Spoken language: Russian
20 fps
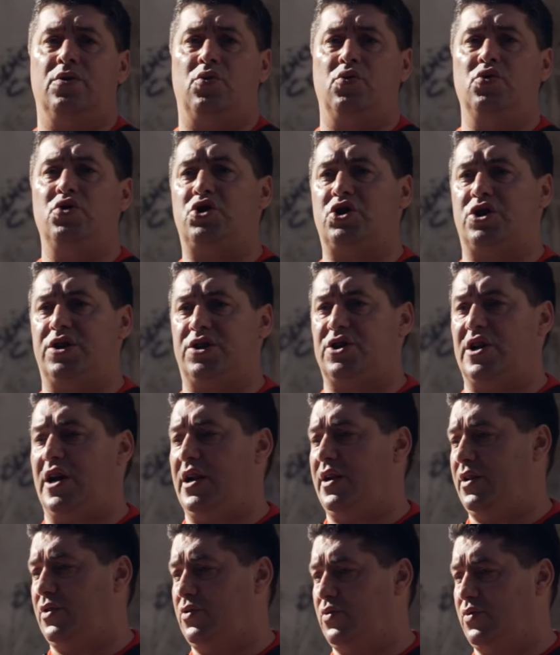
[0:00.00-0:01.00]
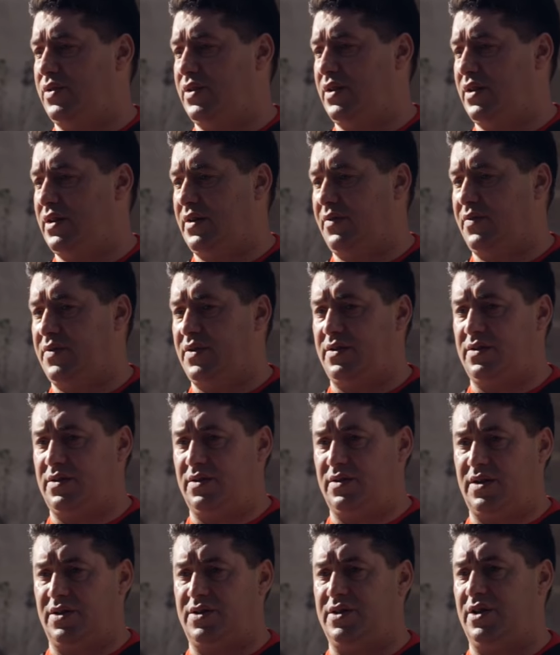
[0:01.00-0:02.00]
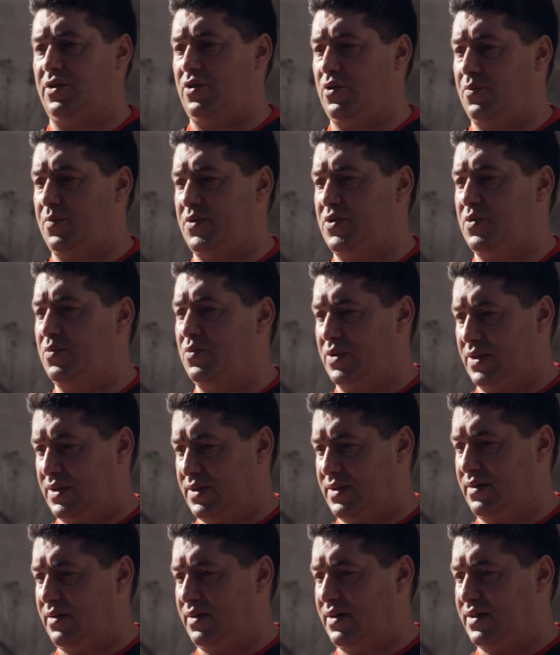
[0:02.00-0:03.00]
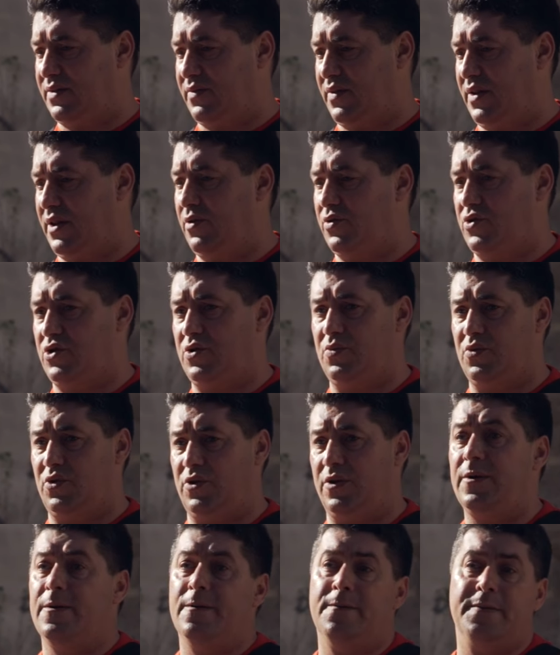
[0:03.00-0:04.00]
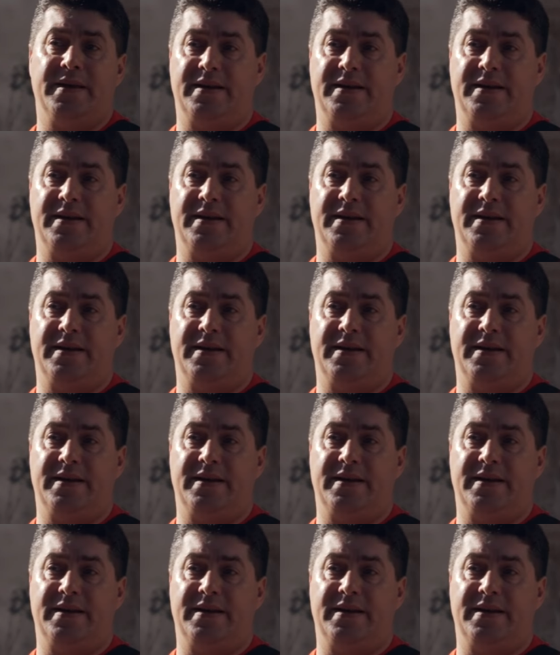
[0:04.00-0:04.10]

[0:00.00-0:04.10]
уничтожали эту церковь, хотели ее почему-то сделать своей очень мной.